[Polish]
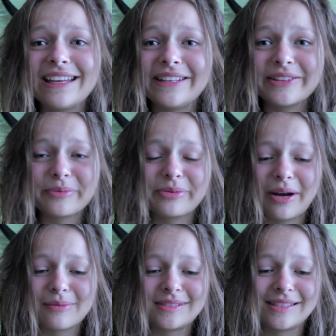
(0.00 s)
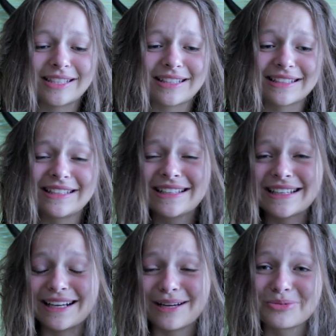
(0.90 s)
i robiłam zdjęcia takich
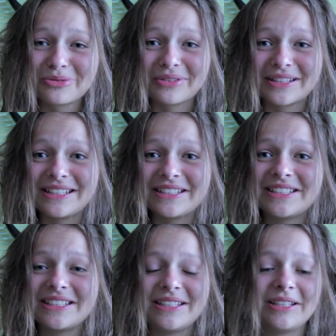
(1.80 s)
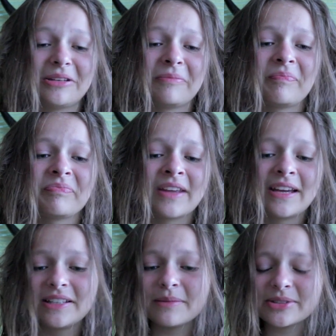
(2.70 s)
krabów jakichś i
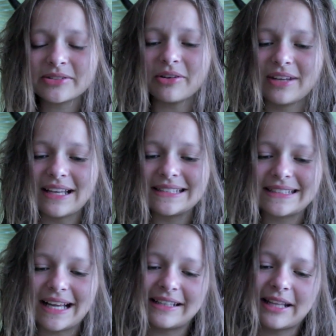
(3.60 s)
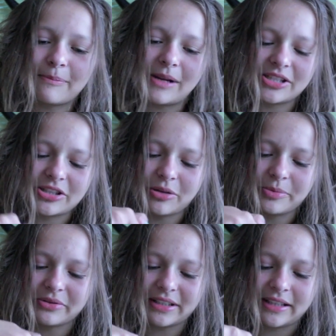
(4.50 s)
nie wiem co to jest, ale na plaży
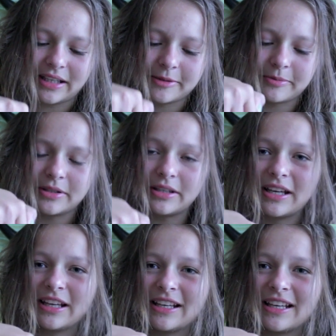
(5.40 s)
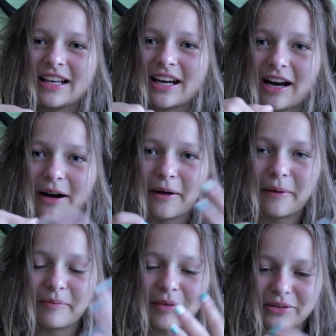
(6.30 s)
robił taki jakby
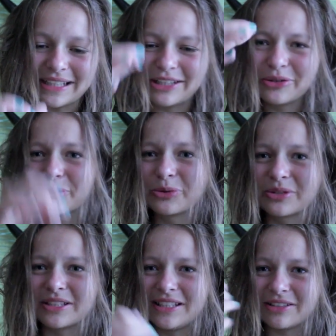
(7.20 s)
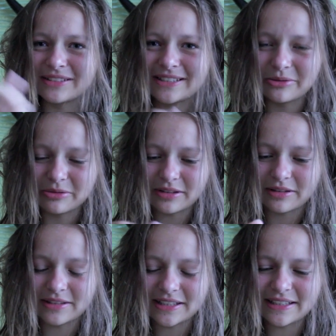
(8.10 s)
Um, mają no, takie rurki, one są
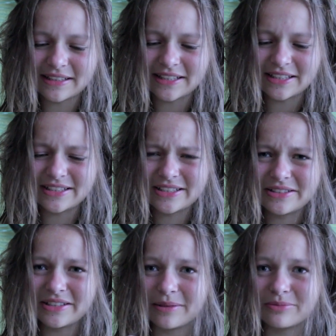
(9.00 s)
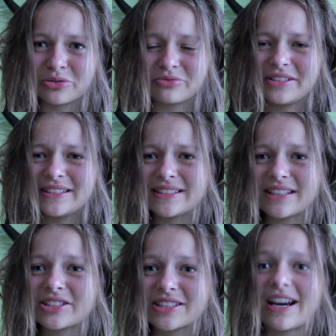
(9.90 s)
e, takie jakieś, nie wiem,
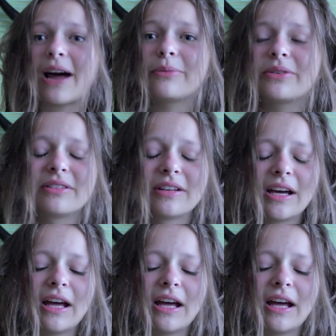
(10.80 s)
dżownice czy kraby